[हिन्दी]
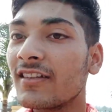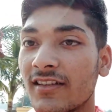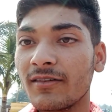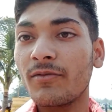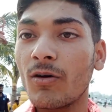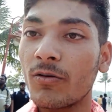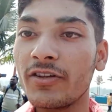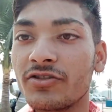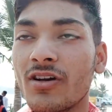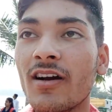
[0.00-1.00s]
चलते हैं ब्लॉग को
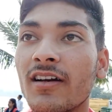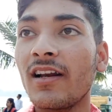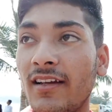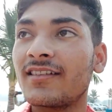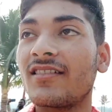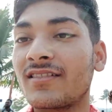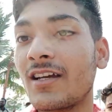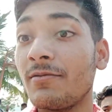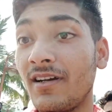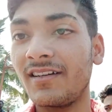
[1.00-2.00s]
इन्जॉय करना लाइक से
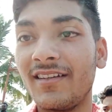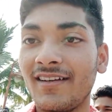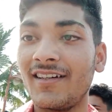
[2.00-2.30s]
सब्सक्राइब भी कर देना